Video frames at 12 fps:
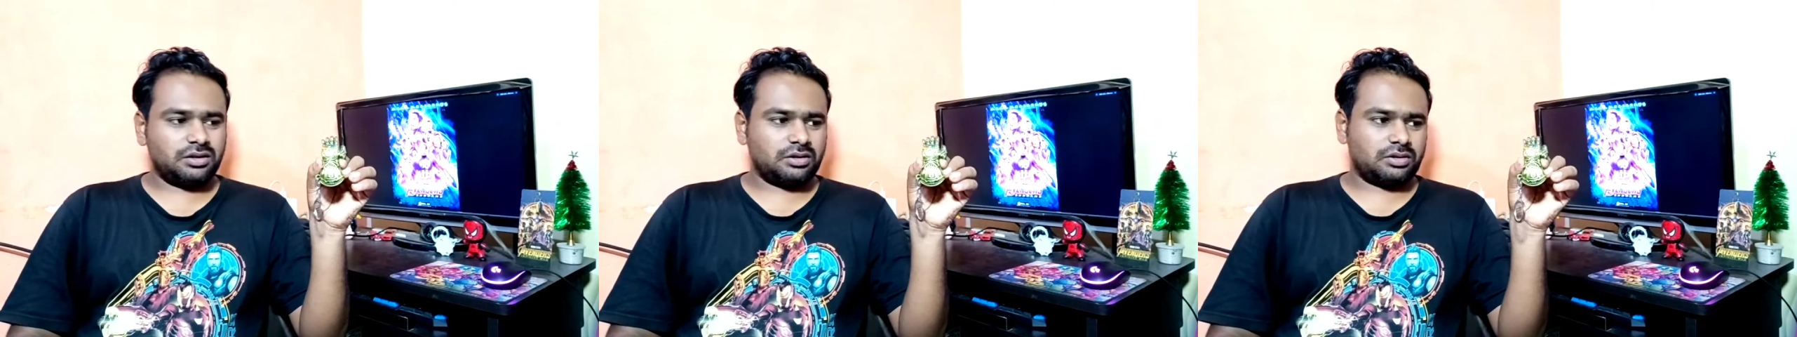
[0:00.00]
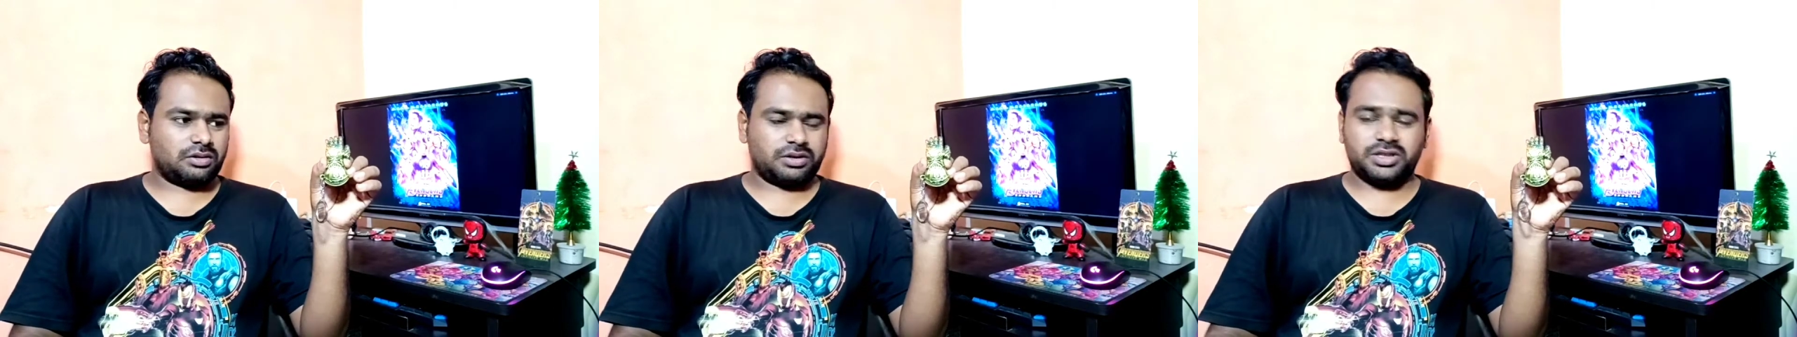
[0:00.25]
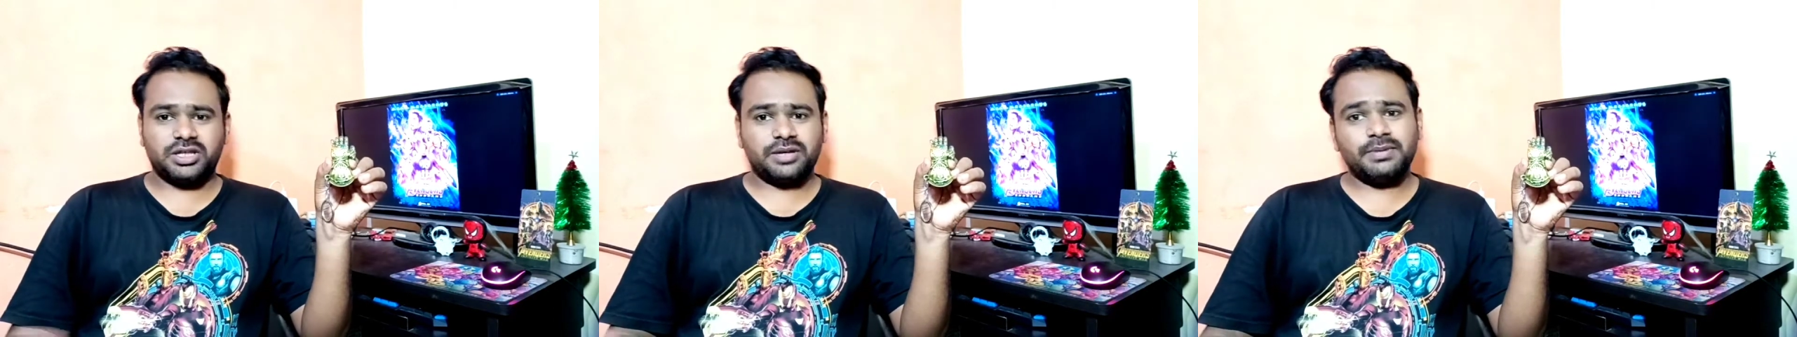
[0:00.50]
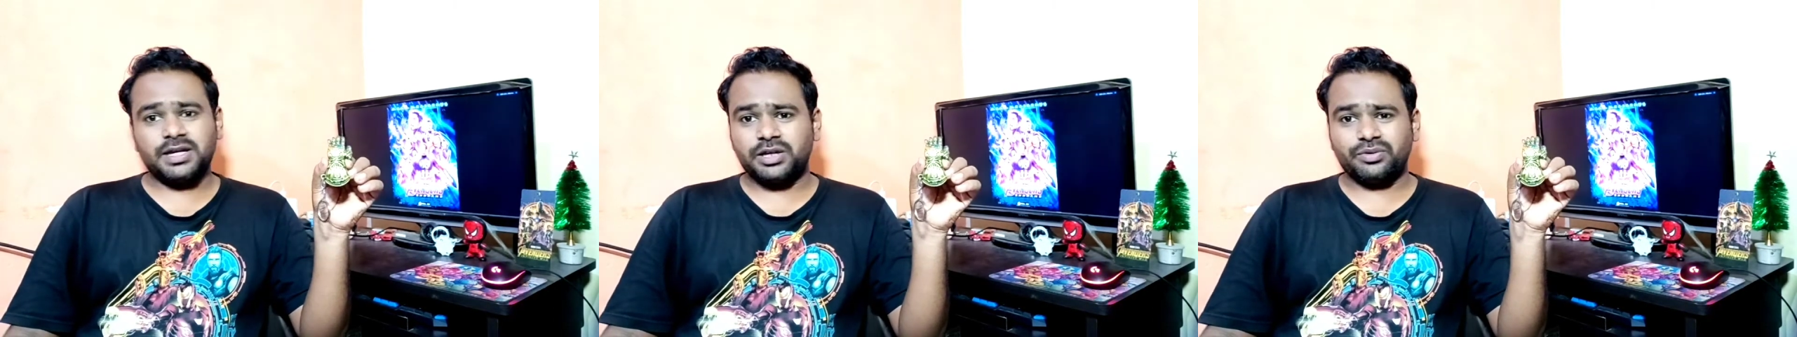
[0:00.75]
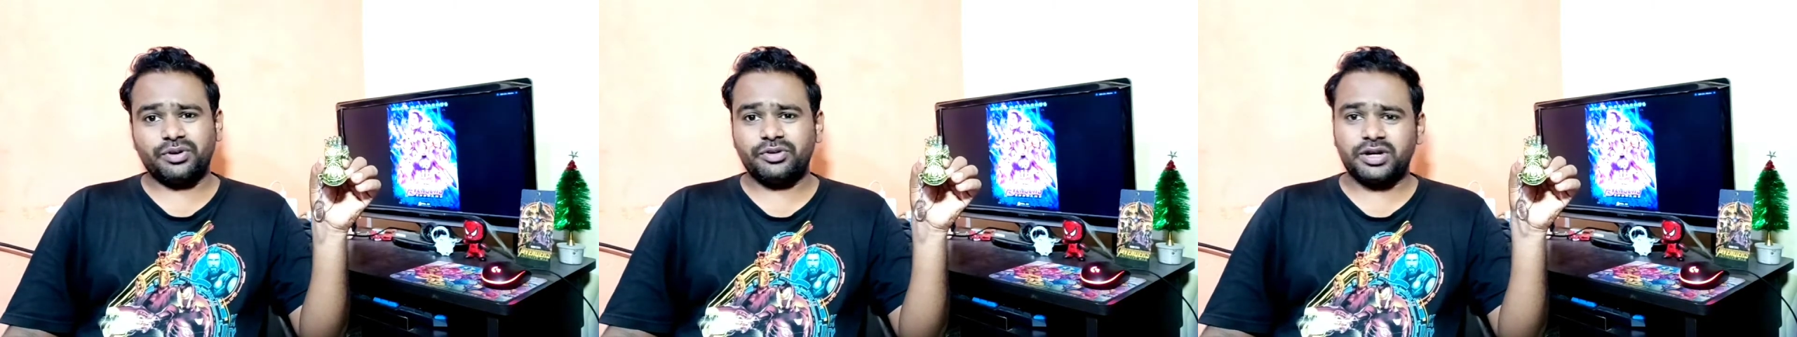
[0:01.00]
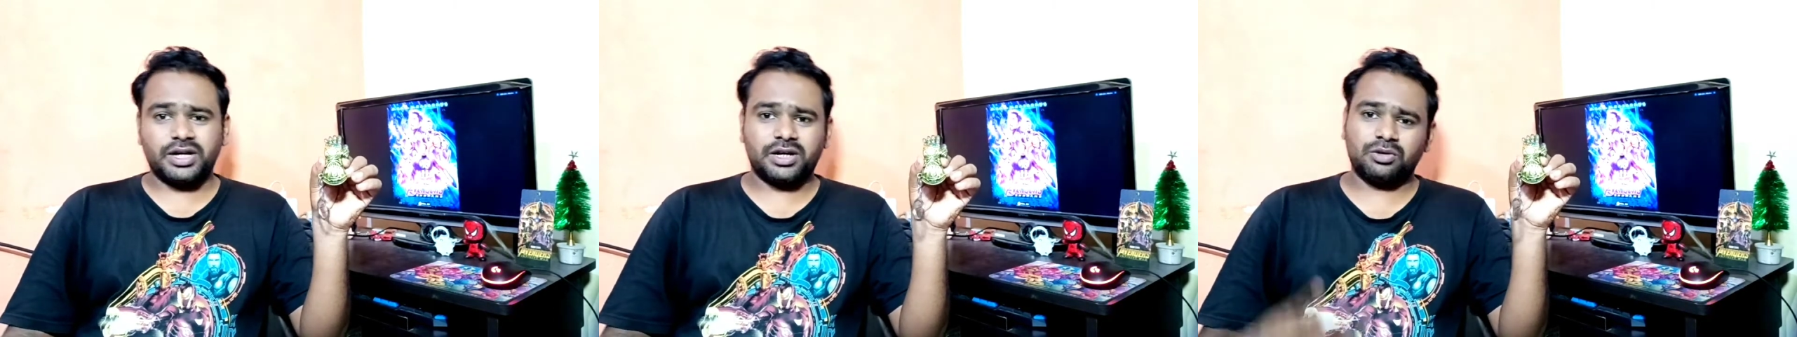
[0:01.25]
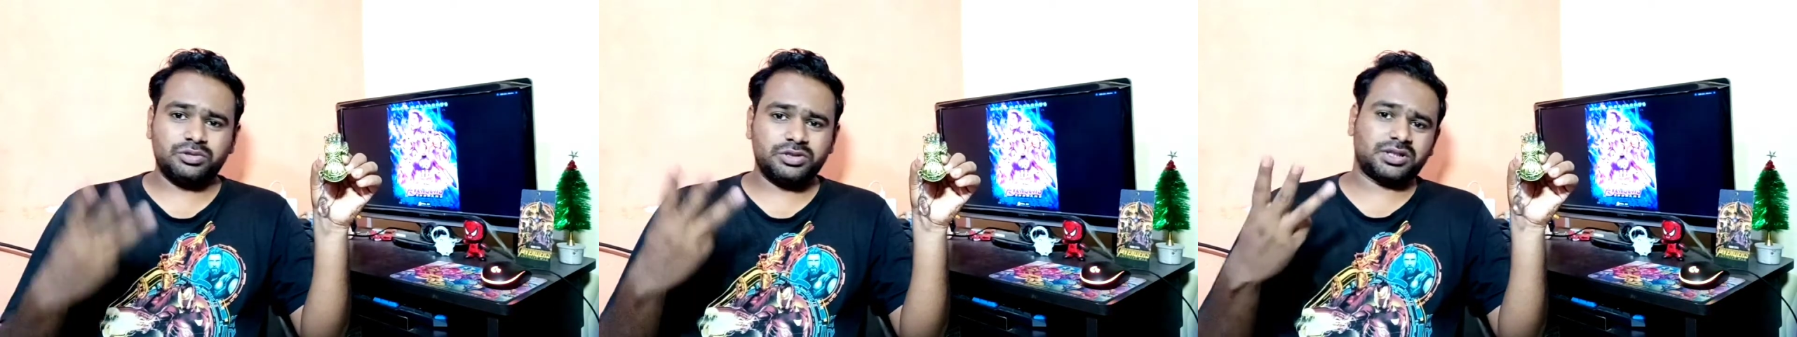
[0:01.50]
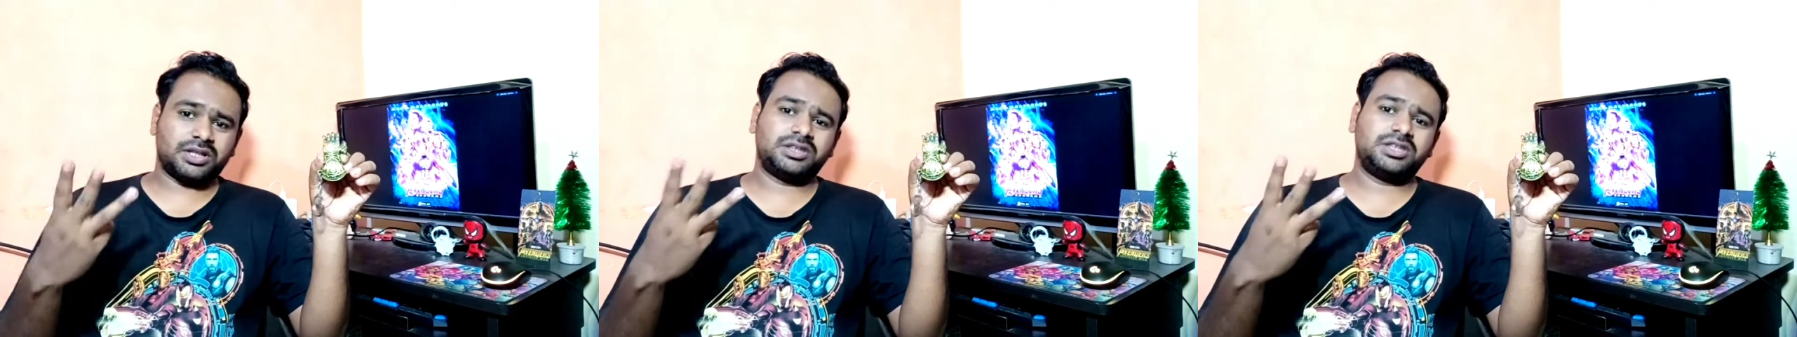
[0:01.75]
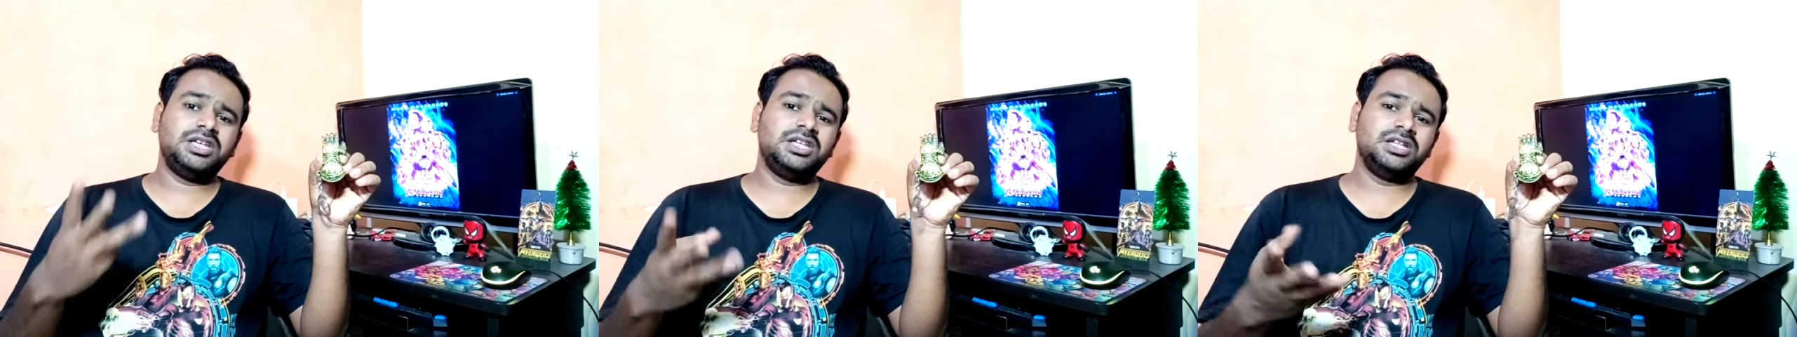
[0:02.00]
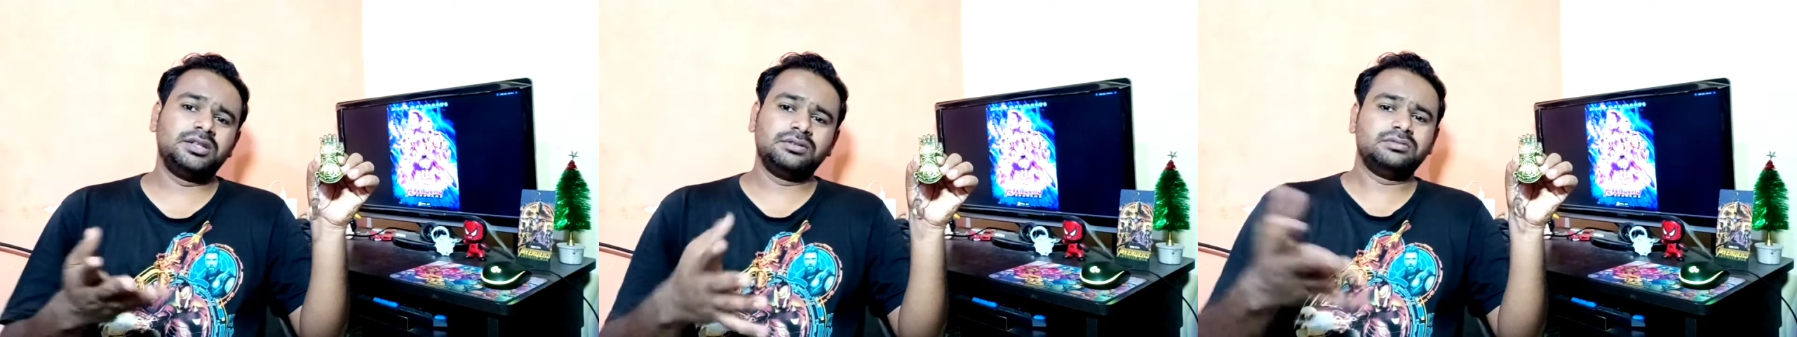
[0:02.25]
और ये मैं गिव अवे कर रहा हूँ इसका तीन